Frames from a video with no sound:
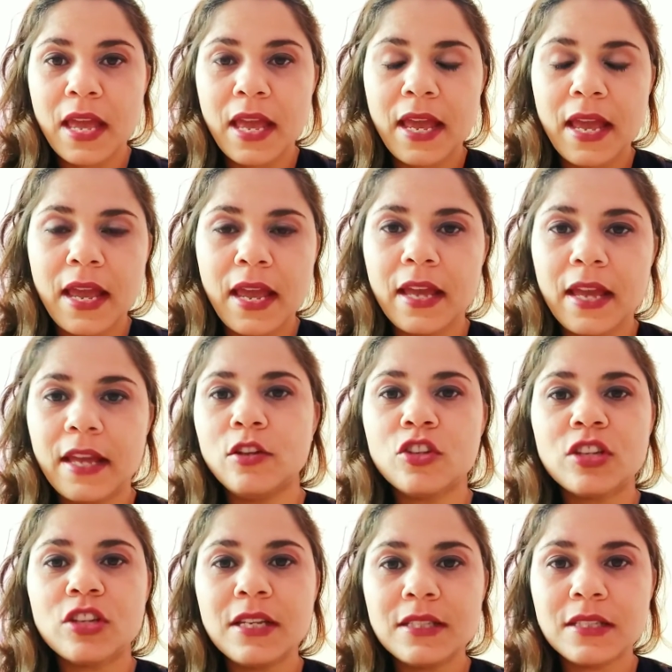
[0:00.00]
É,
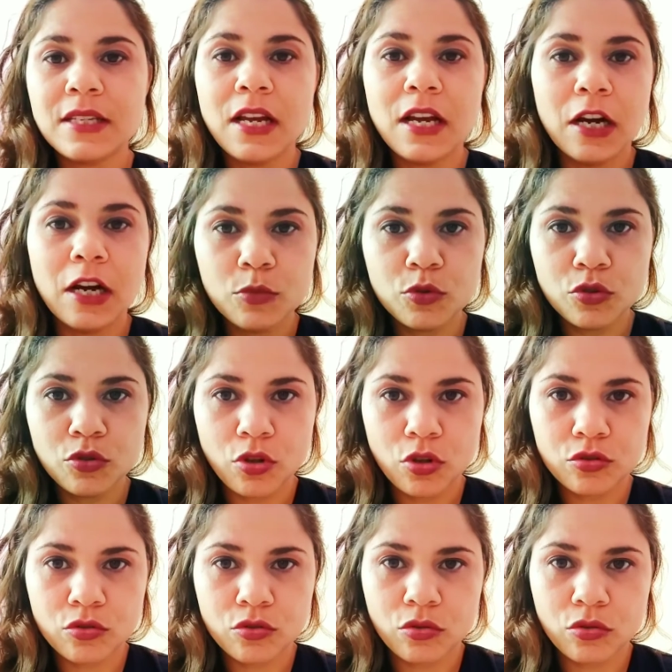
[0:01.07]
nós já encerramos o
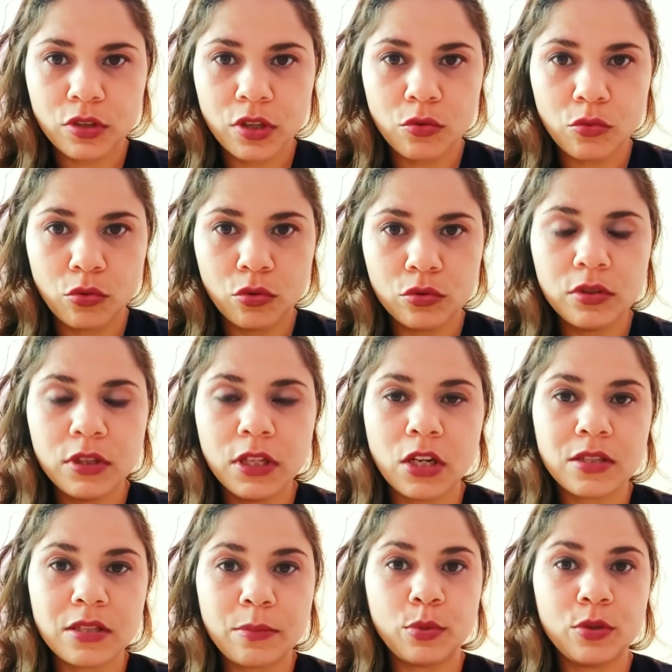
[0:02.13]
nosso conteúdo da
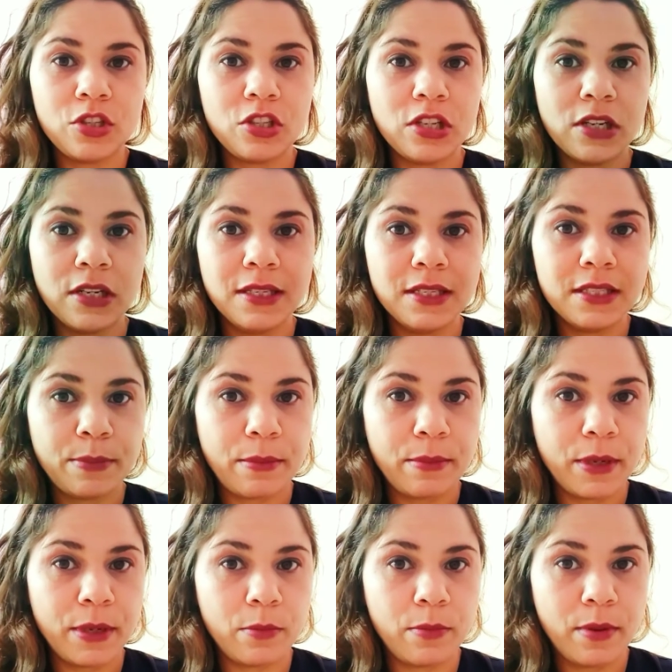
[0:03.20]
nossa apostila desse
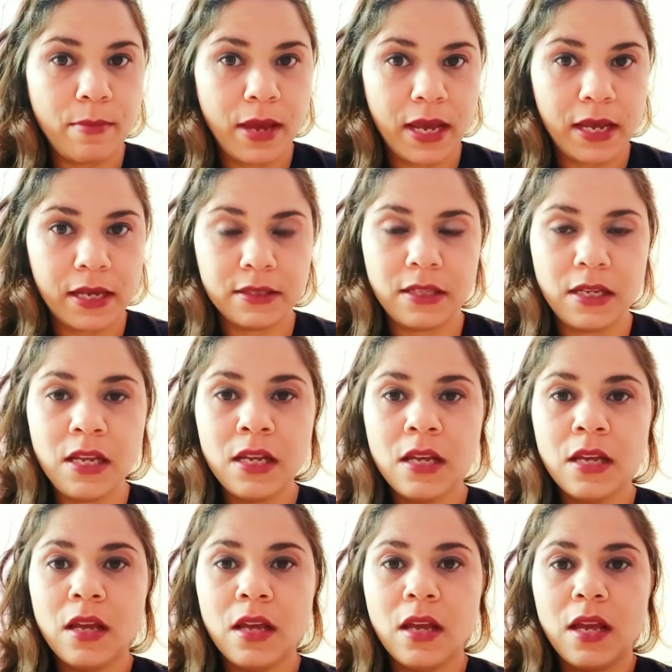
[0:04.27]
primeiro bimestre
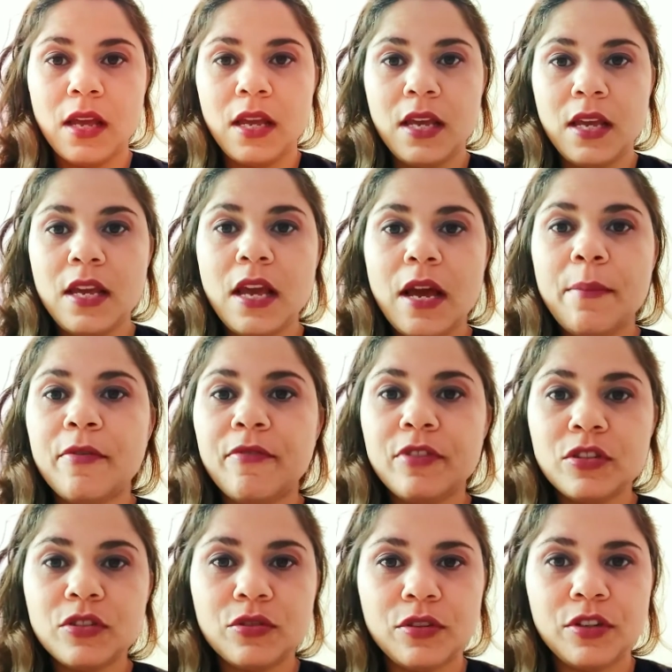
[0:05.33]
e a
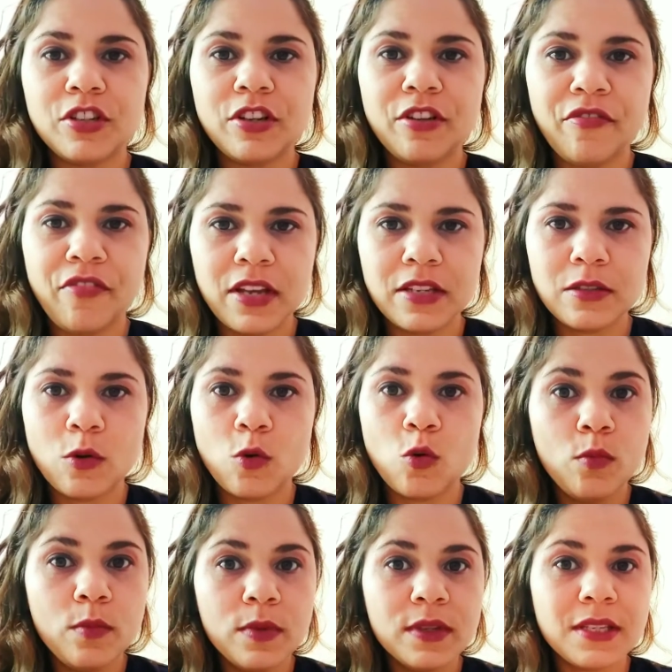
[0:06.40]
professora já fez
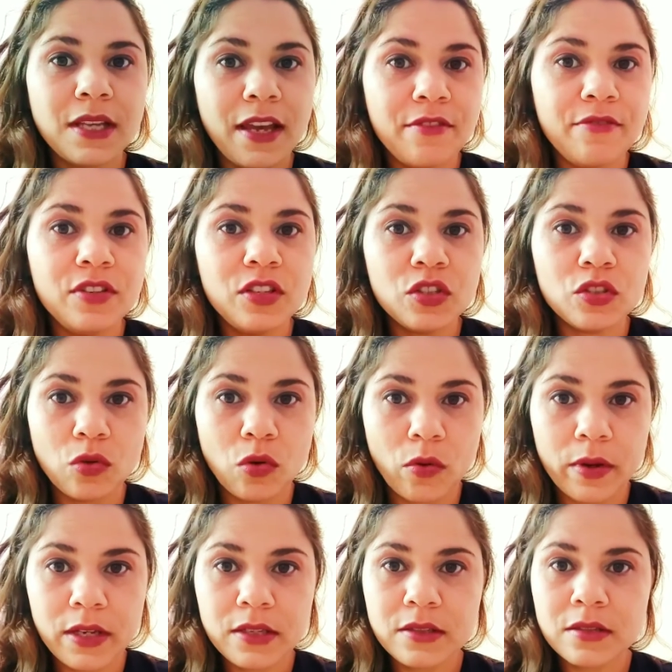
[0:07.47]
algumas
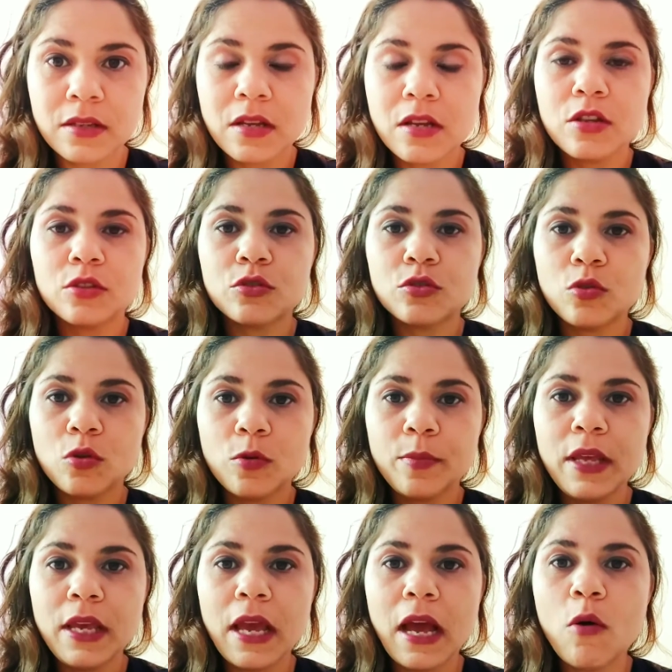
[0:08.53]
revisões
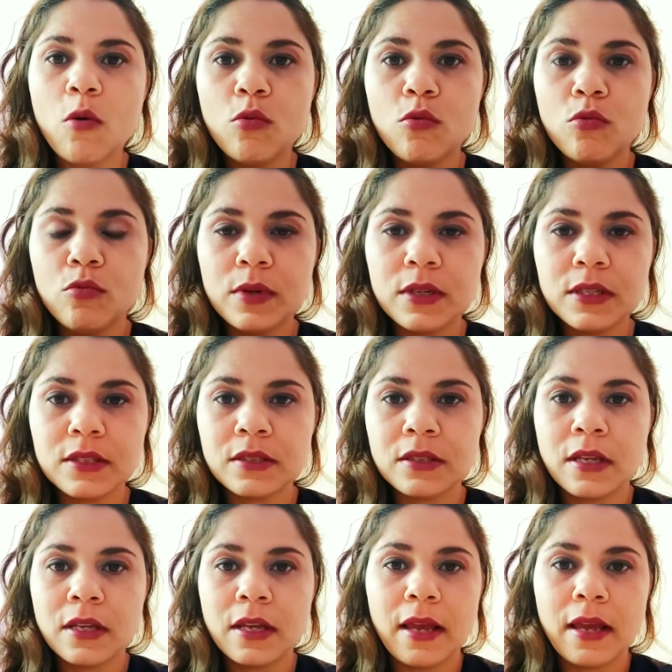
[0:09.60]
sobre algumas,
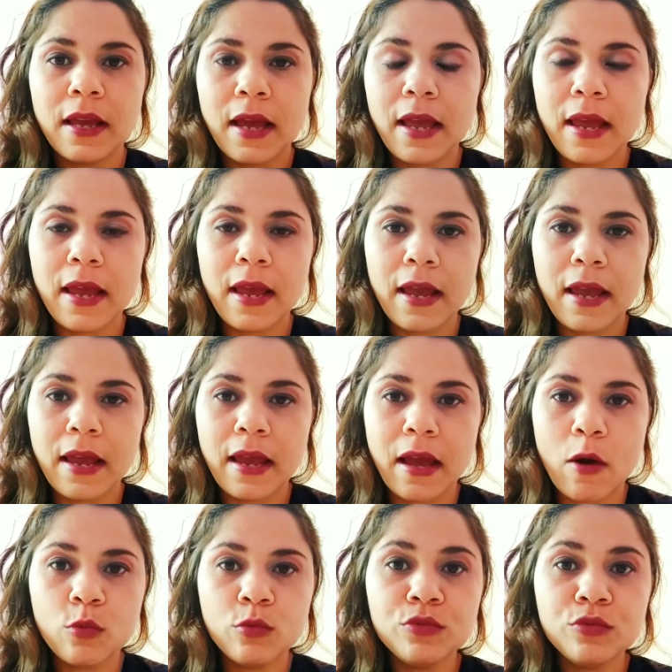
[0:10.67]
é,
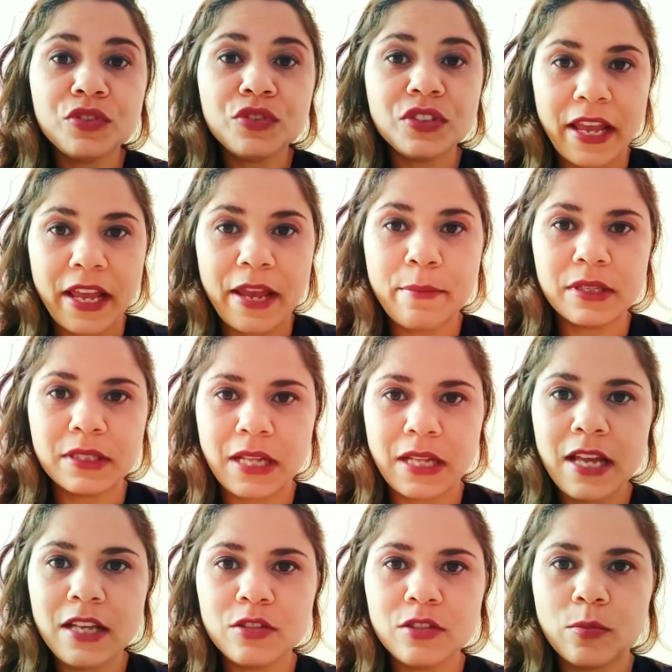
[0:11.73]
alguns temas,
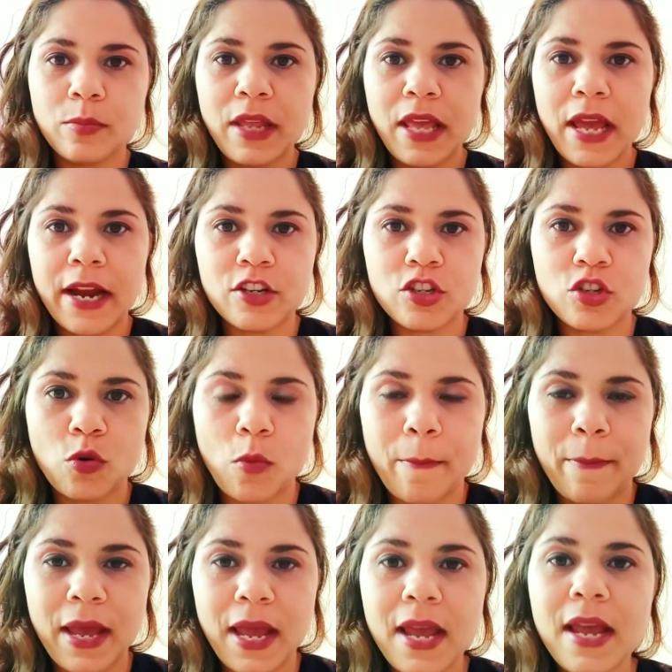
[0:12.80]
né? Sobre arte
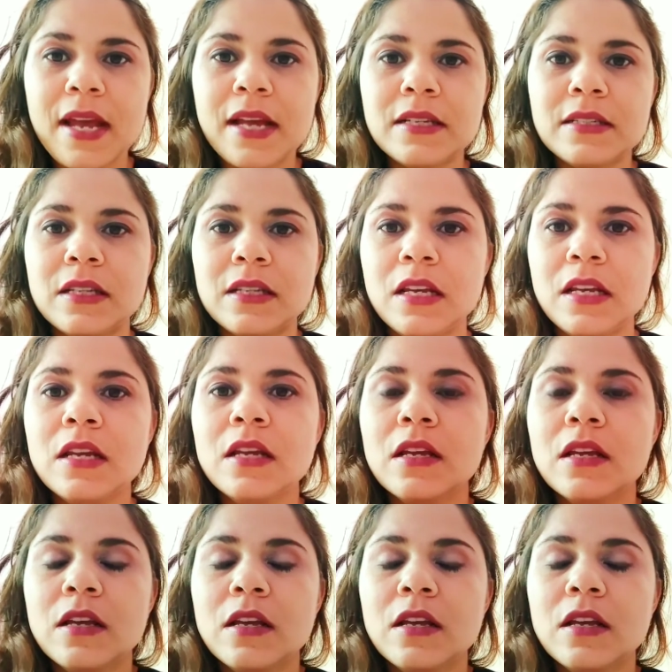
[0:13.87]
rupestre,